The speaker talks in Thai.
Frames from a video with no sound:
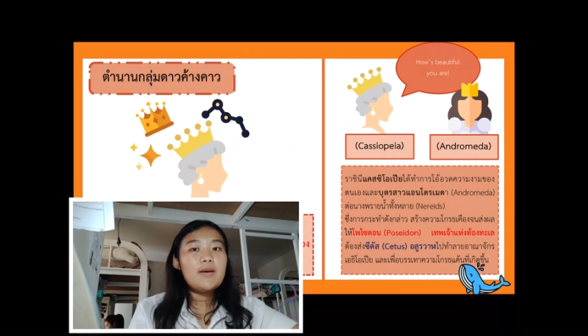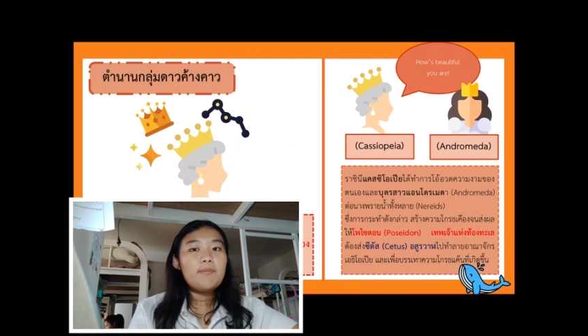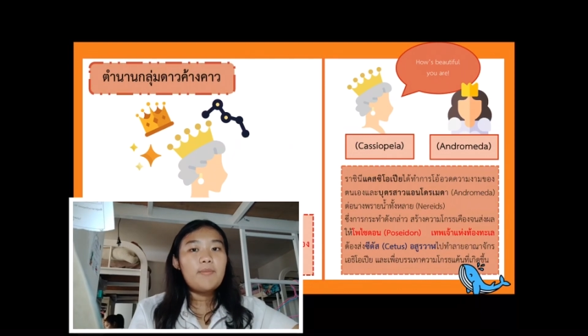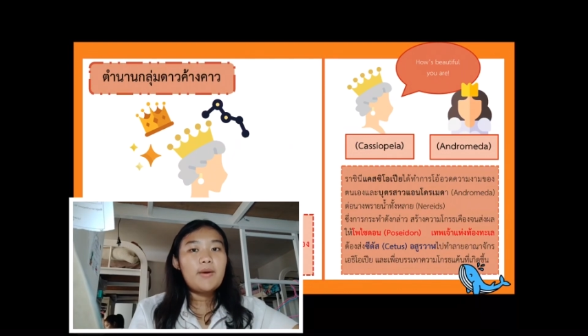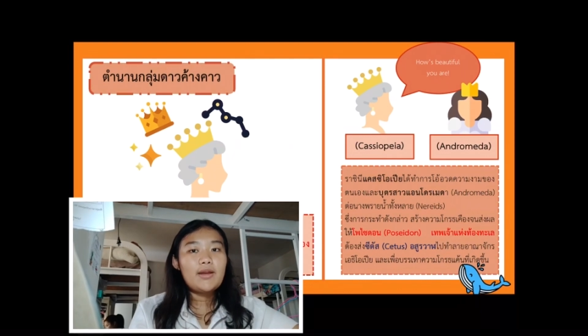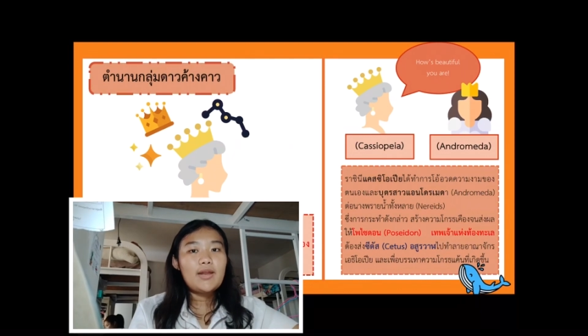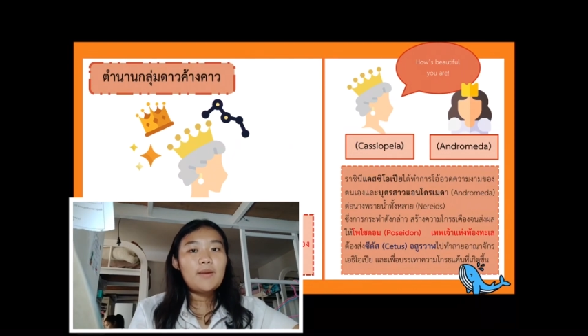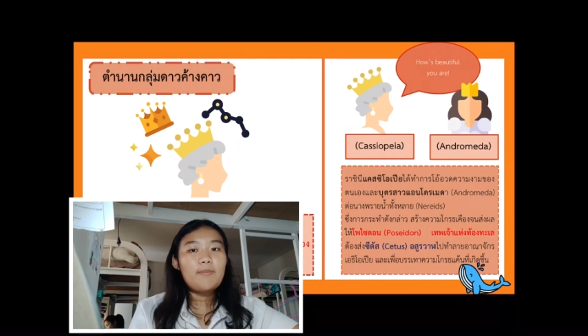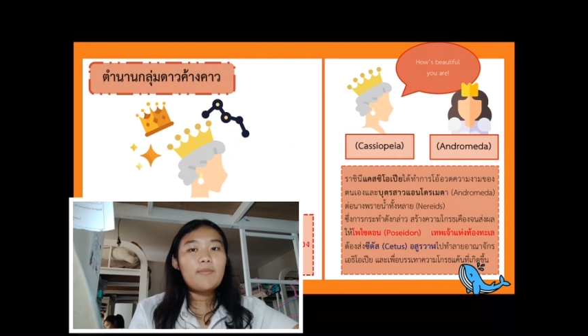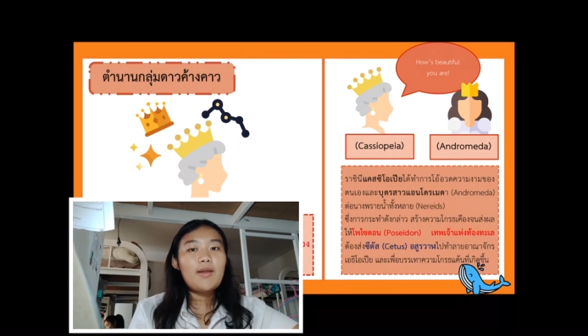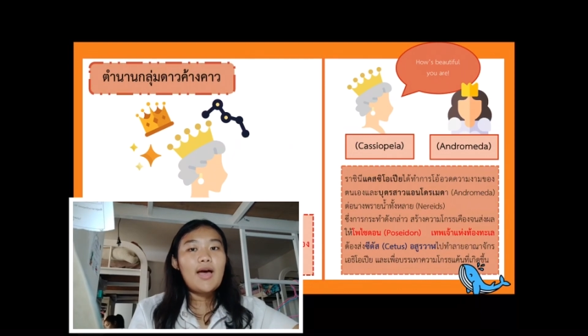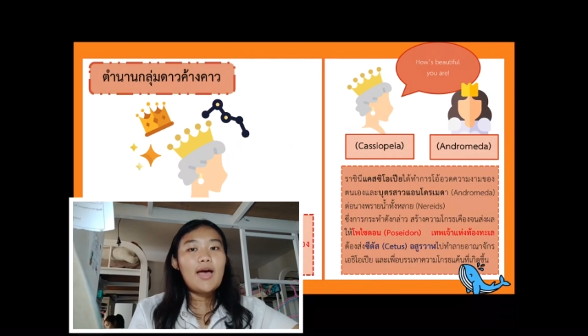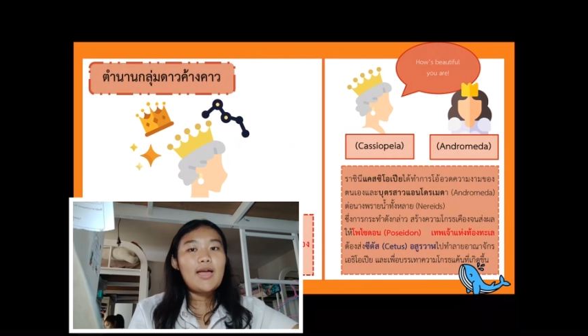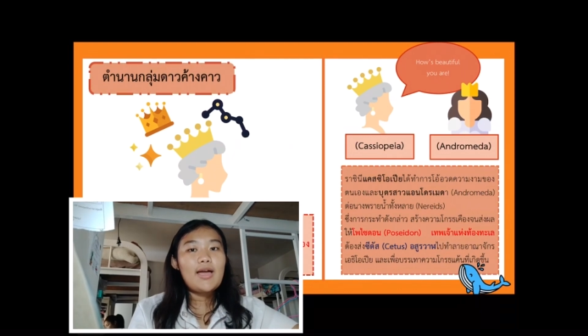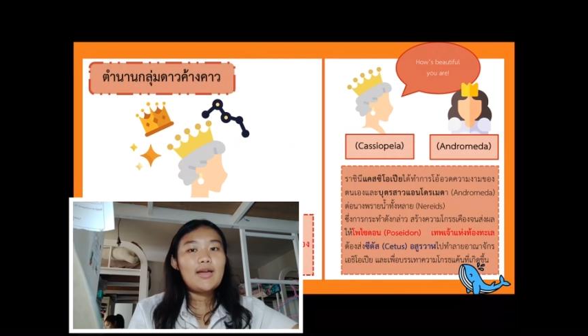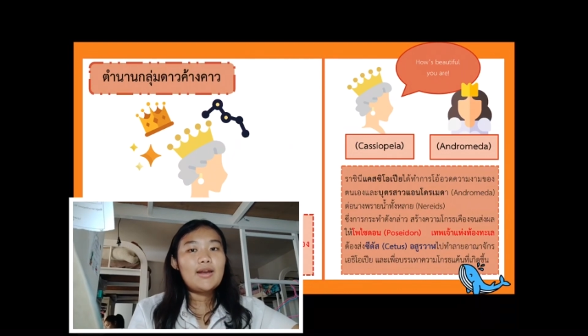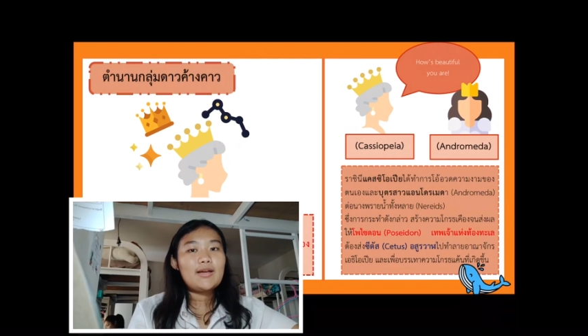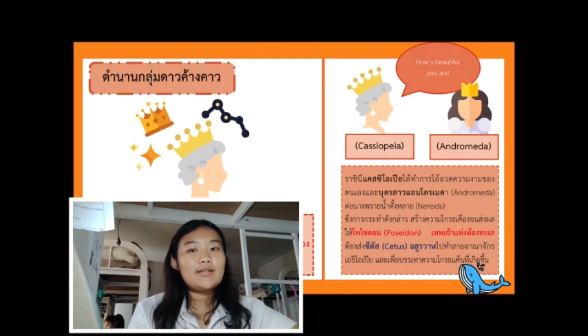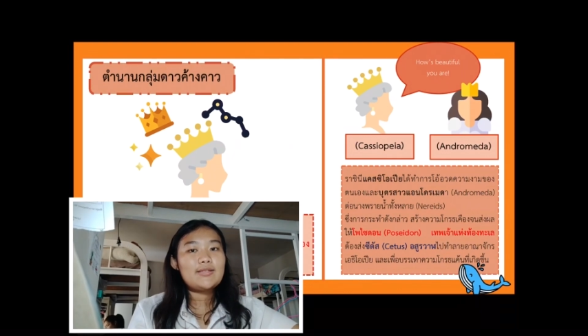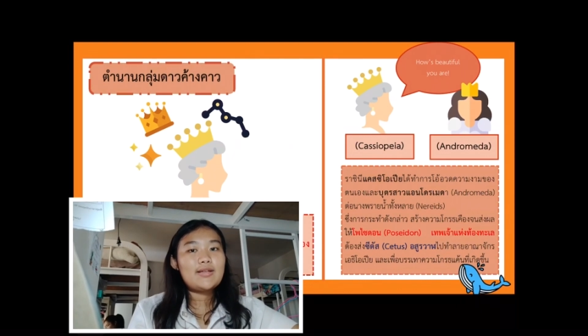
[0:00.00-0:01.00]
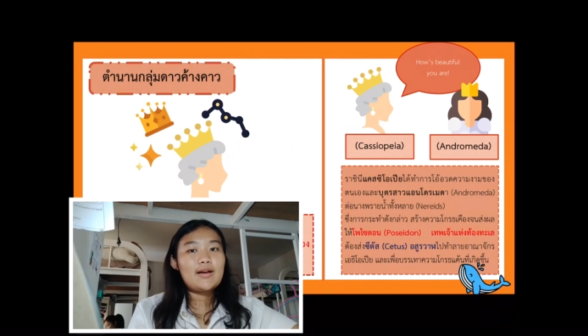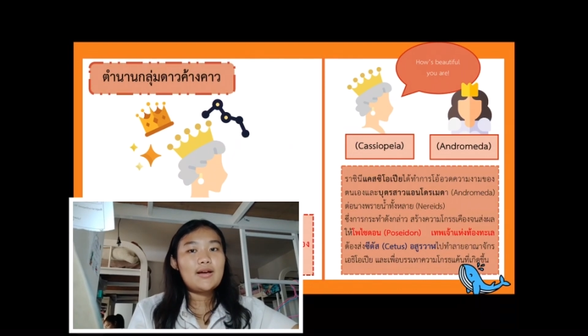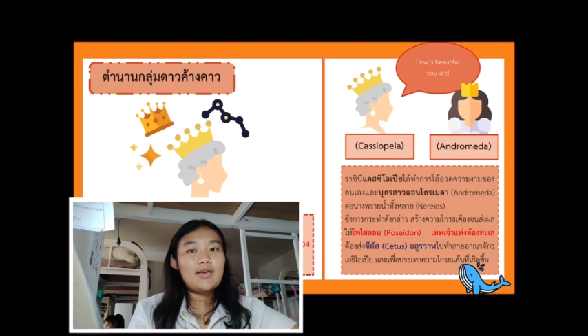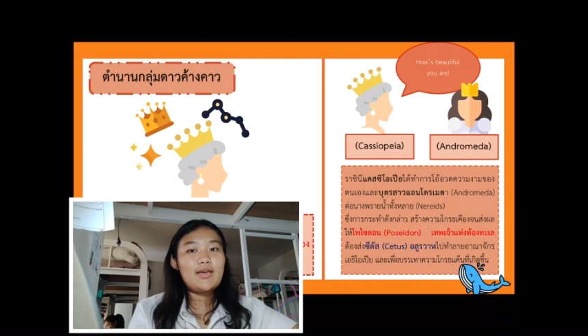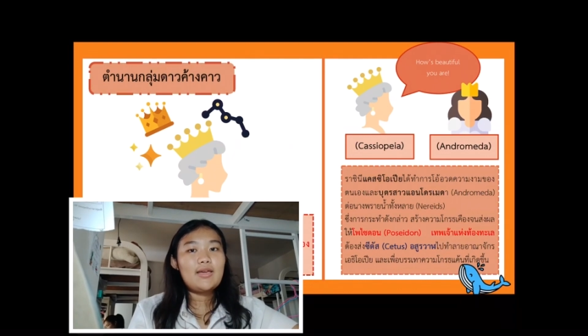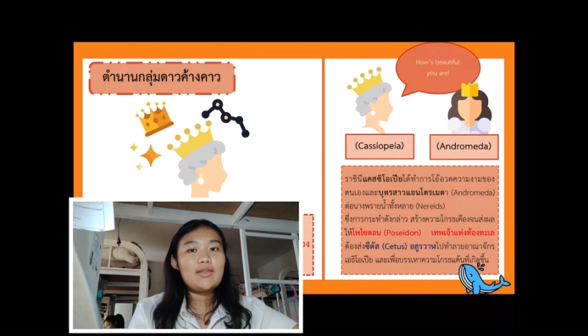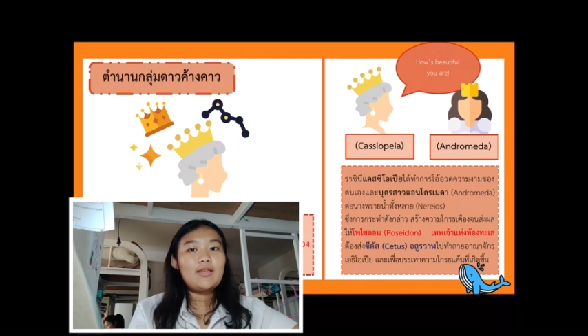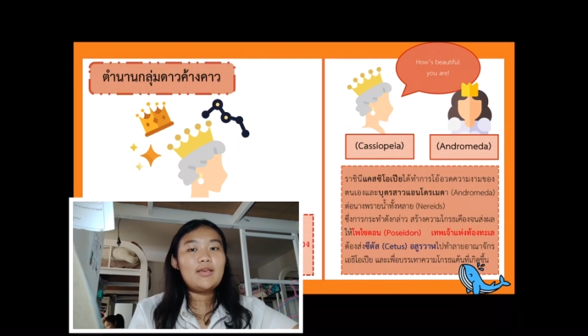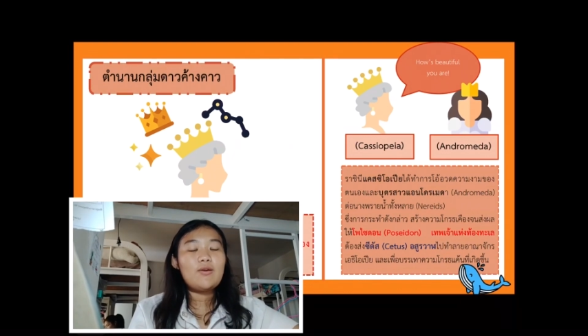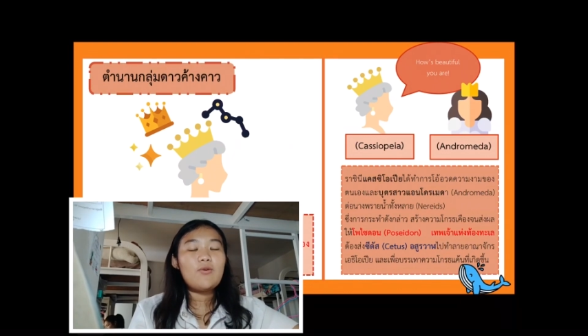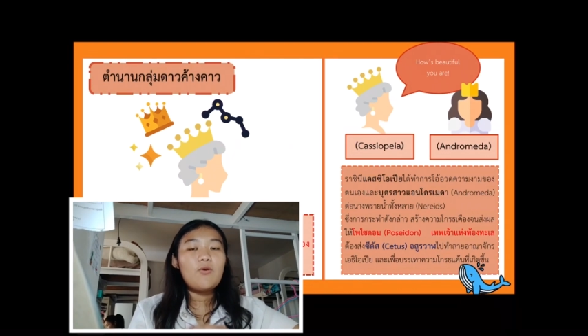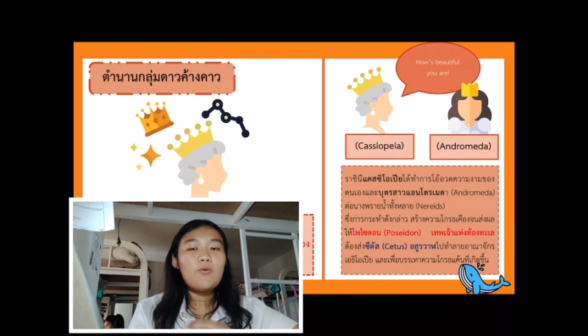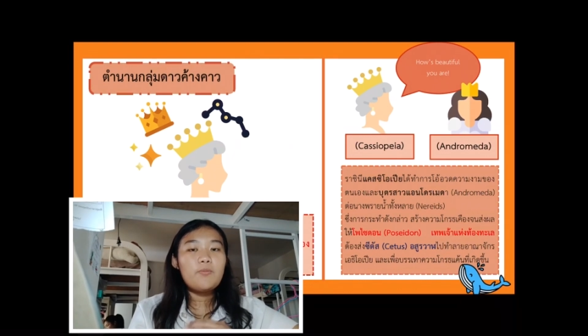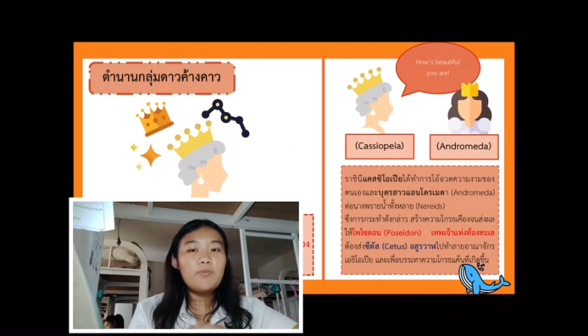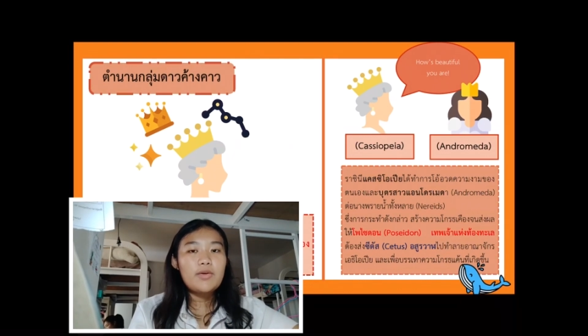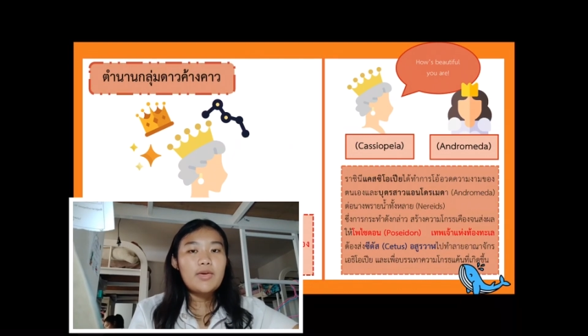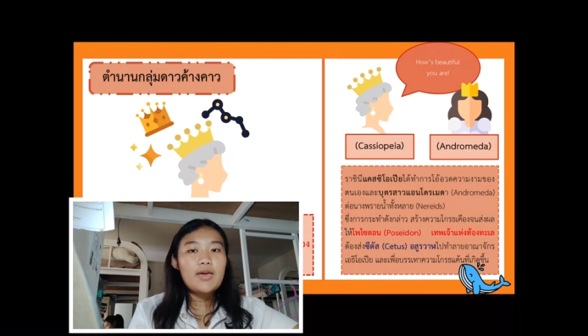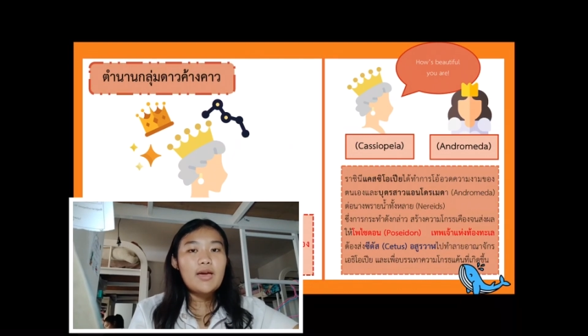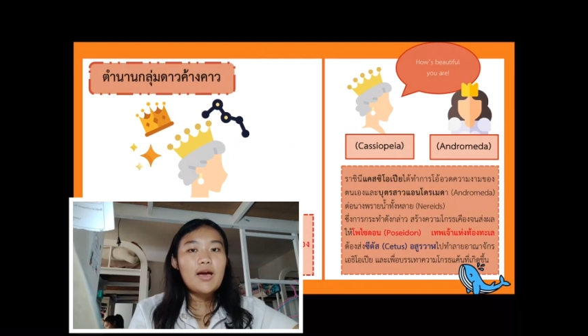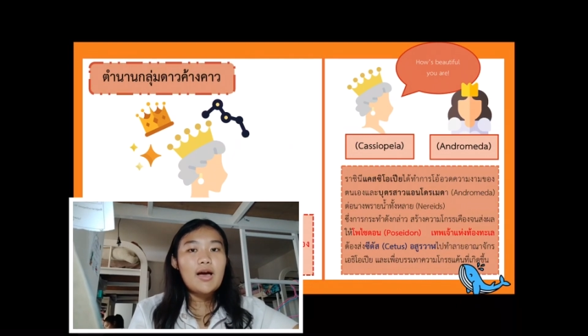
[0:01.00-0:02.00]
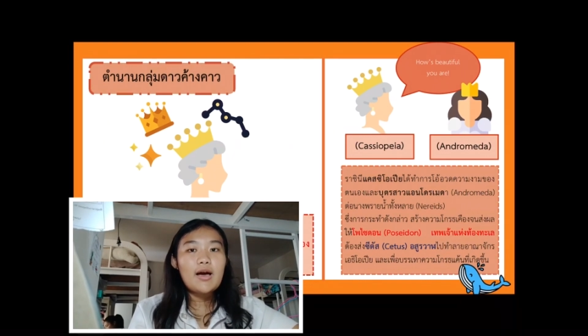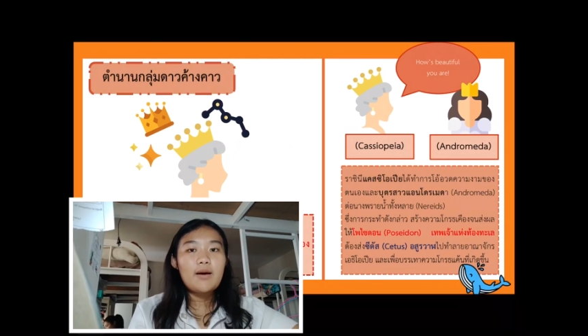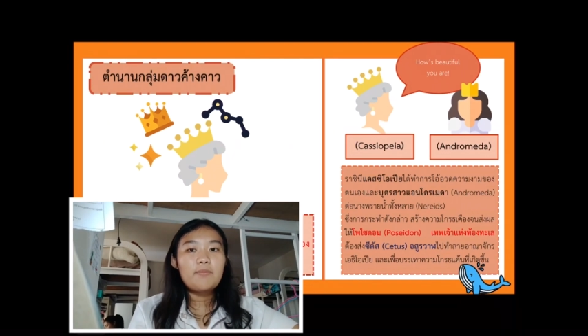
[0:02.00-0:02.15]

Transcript: ไปทำลายอาณาจักรเอธิโอเปีย